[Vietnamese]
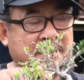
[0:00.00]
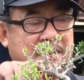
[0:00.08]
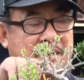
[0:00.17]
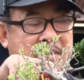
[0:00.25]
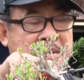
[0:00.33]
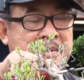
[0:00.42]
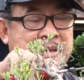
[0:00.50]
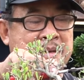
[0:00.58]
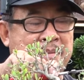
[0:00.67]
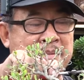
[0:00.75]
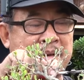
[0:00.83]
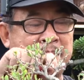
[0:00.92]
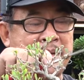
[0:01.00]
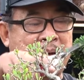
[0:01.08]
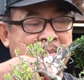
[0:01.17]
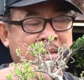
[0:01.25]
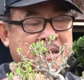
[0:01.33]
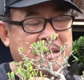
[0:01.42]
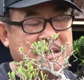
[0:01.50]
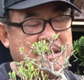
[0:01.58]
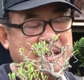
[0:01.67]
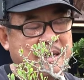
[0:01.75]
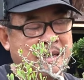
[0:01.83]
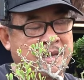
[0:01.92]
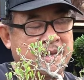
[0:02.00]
vừa phim vừa xong là mấy ổng cứ à,